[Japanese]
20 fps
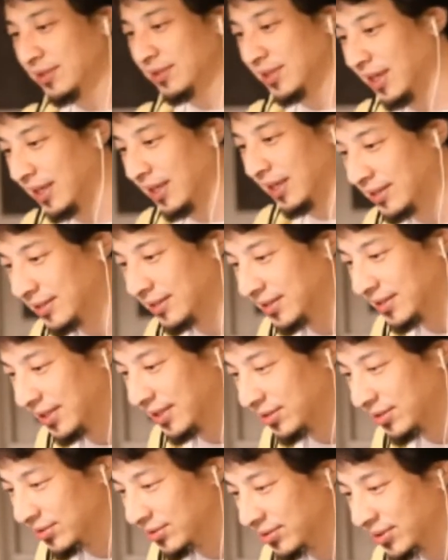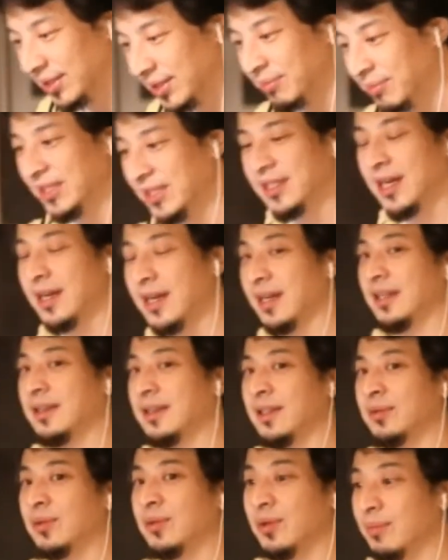ターっていうので民間がやって
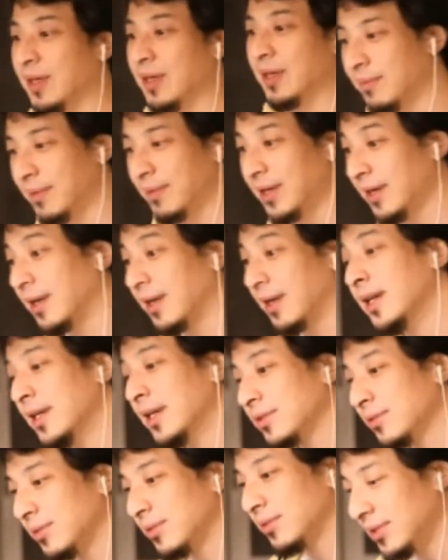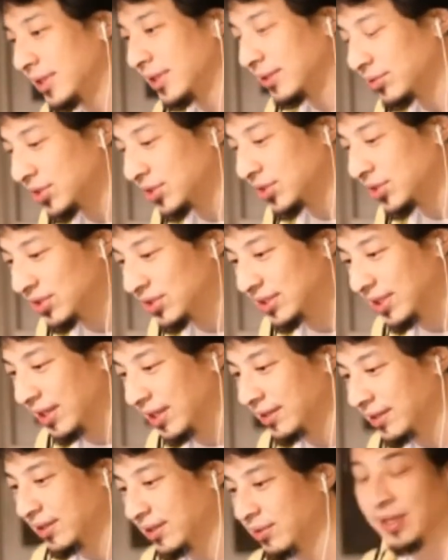るところもあればそのあの地方自治体が
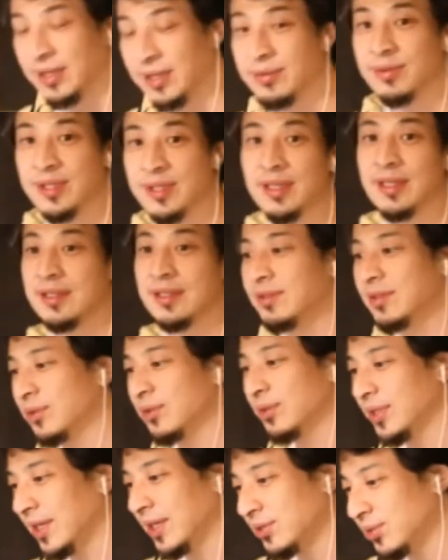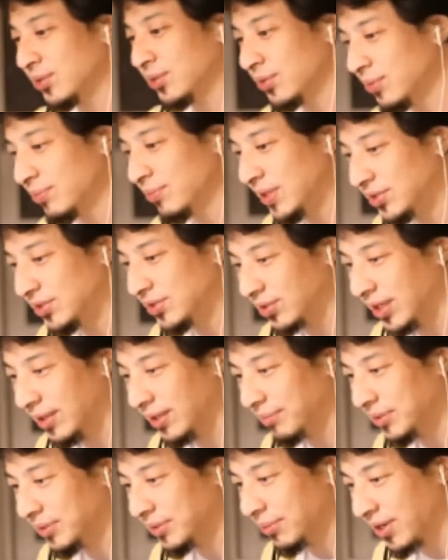やってるのもあるのでなのでちょっと役所のホームページとか
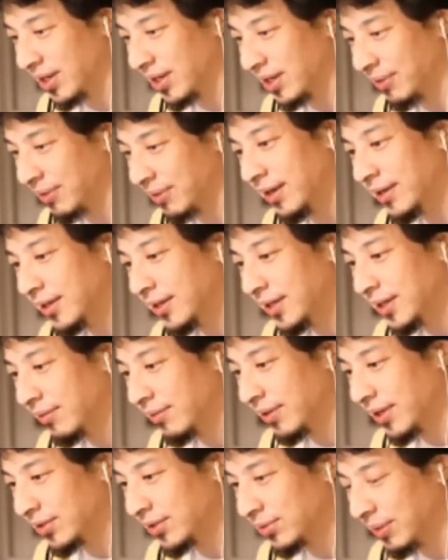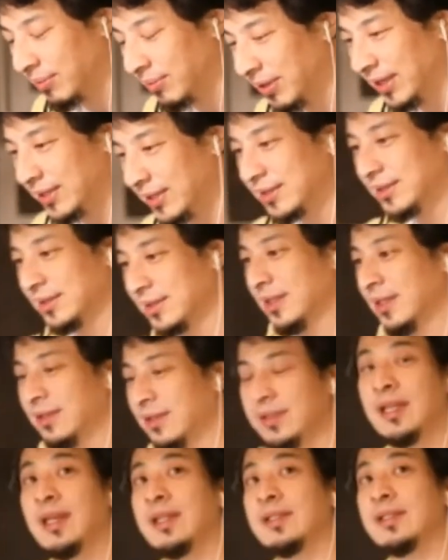見てもらえれば分かると思います。
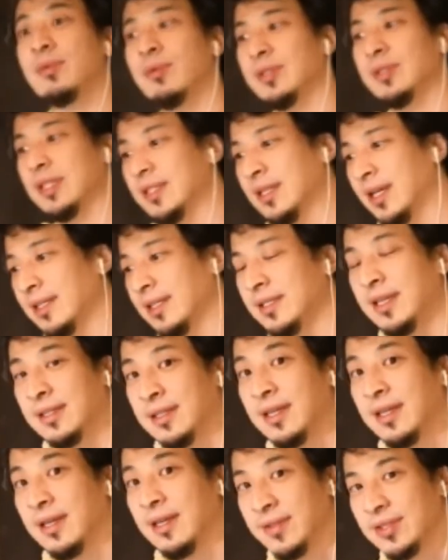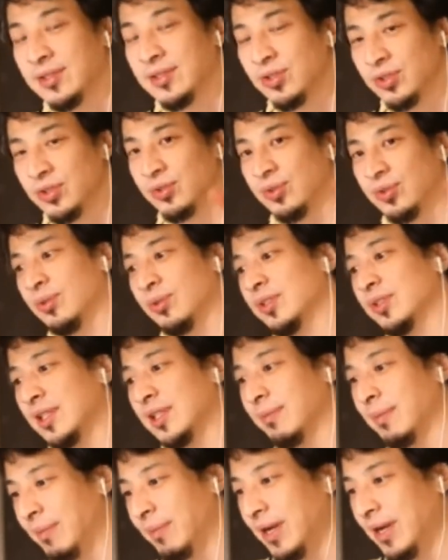で、そこに1回逃げて、で、住所をそこにした
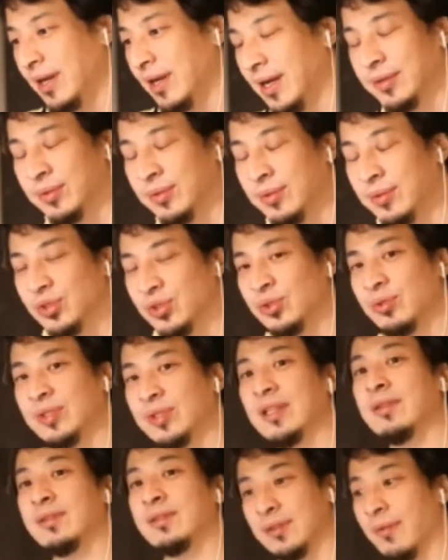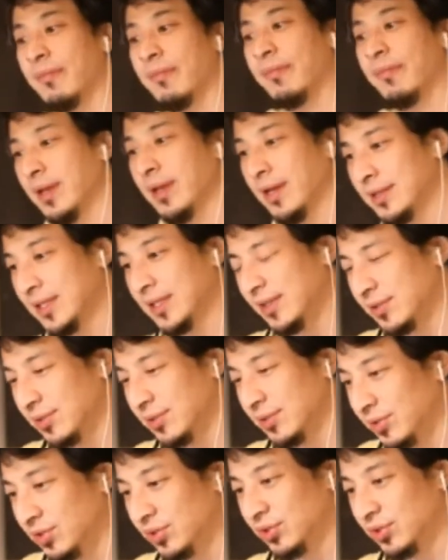まま、あの、就職できるんですよ。なで、そ
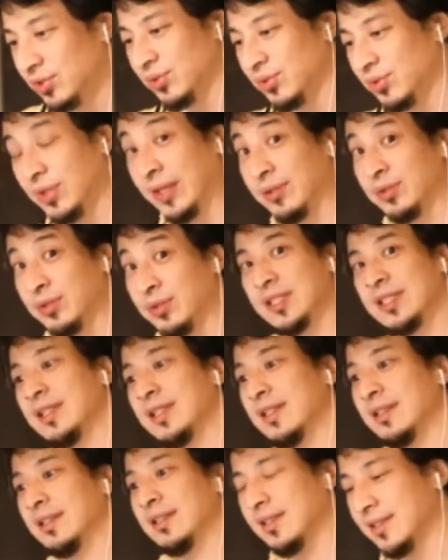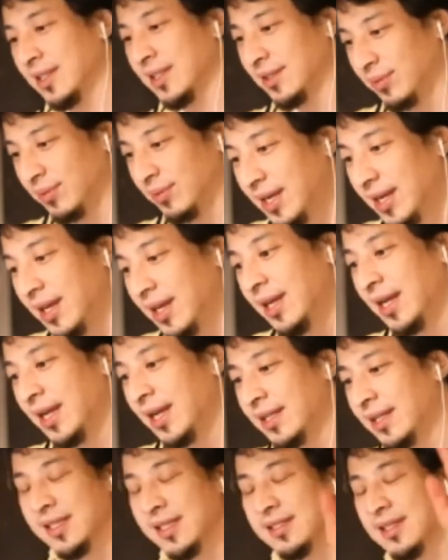の住所をあの女性センターにしたりとか、斡
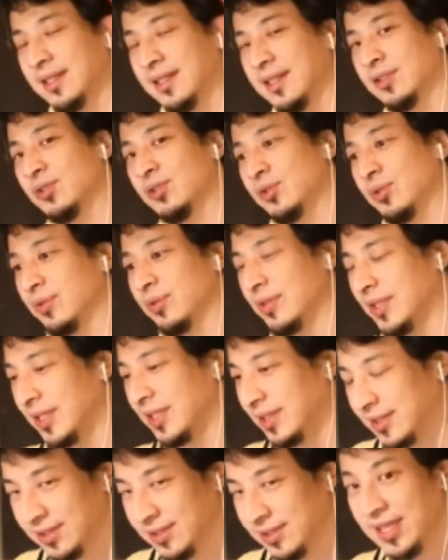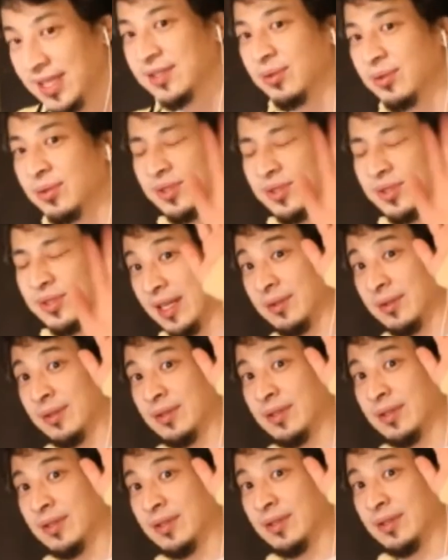旋された住所っていう形で、そこに、あの、
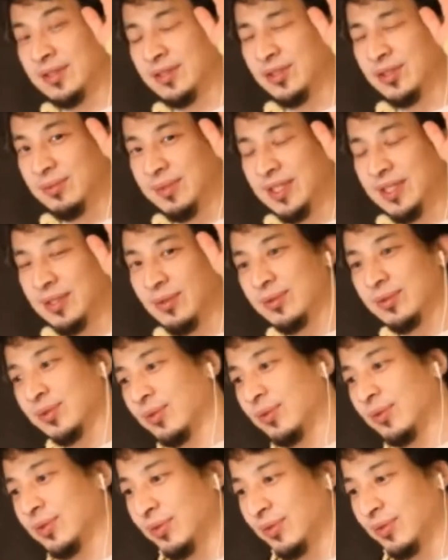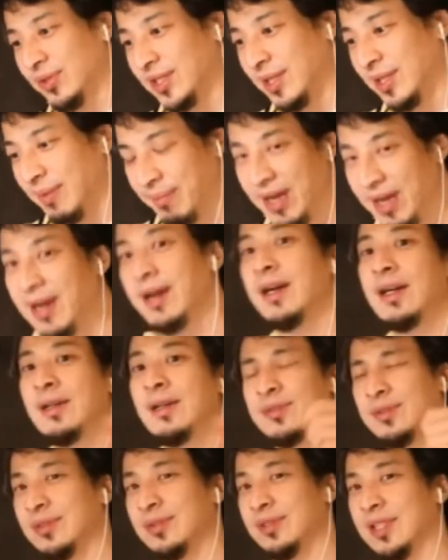住民票をそこに置いたまま、普
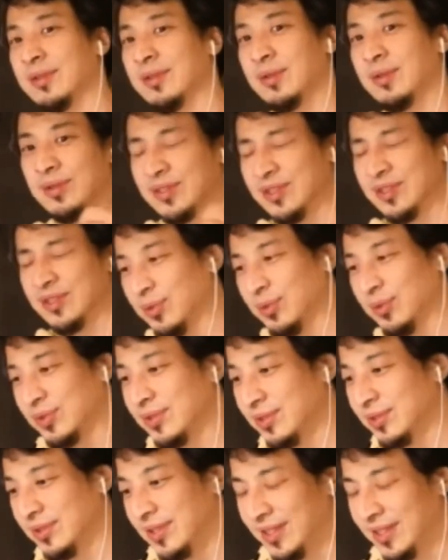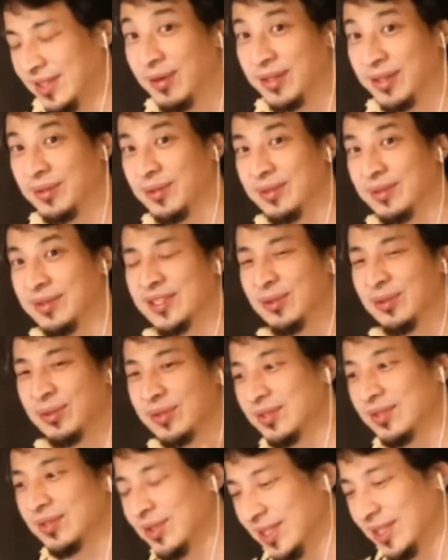通にあの、仕事する、要はあの、仕事
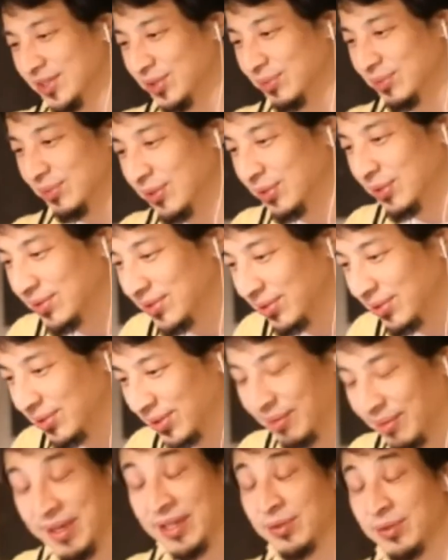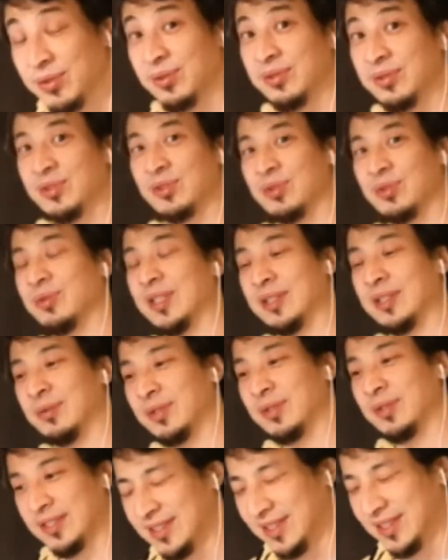するときに住民票どうするのとか、免許証の住所どうなのと
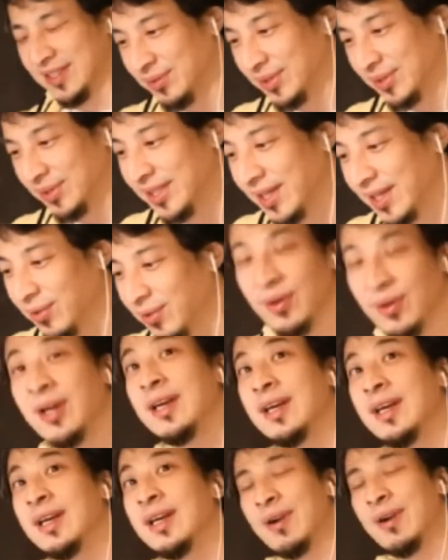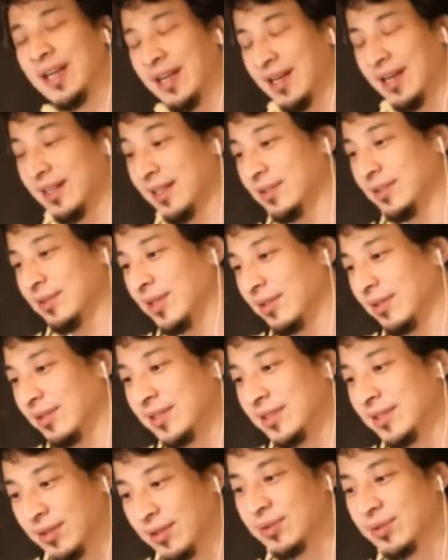かっていうので、結構分かりられないっていうのあるんです
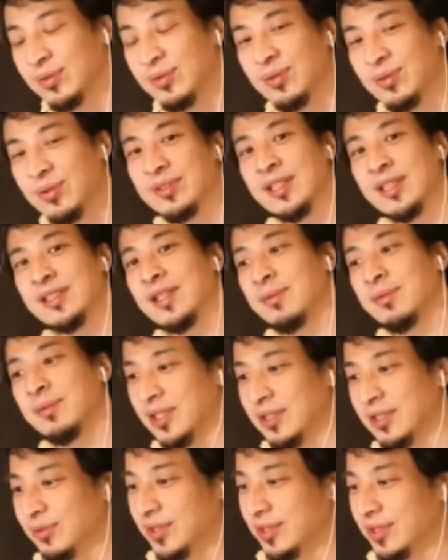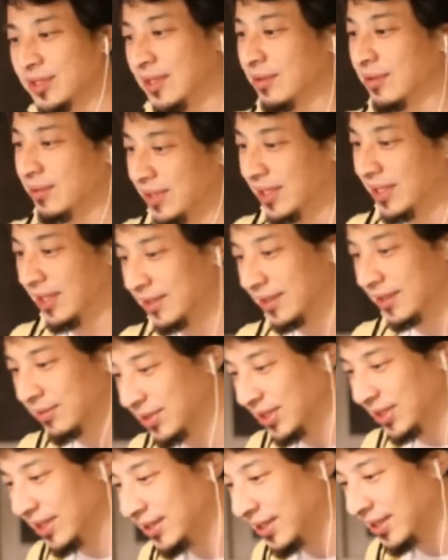けど、そういうところの対策もちゃんとしてくれるので、なの
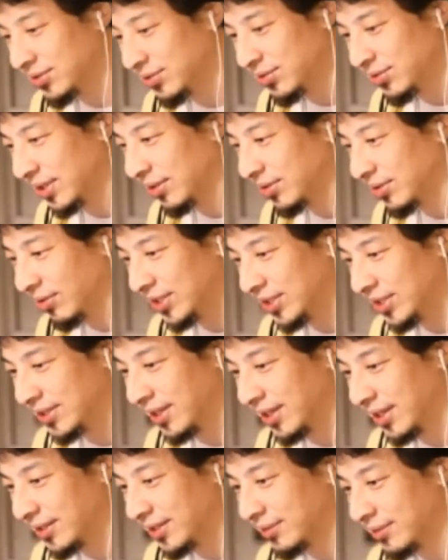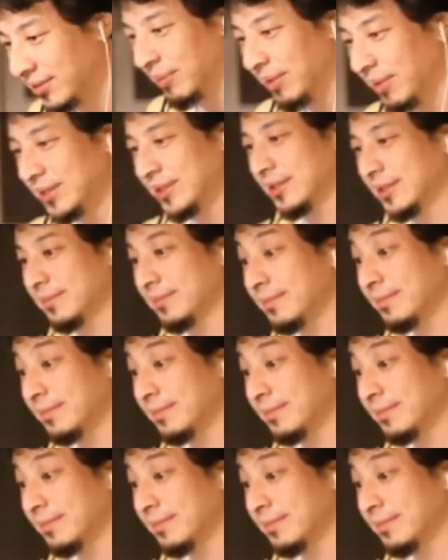で、役所に頼った方がいいんじゃないかなと思います。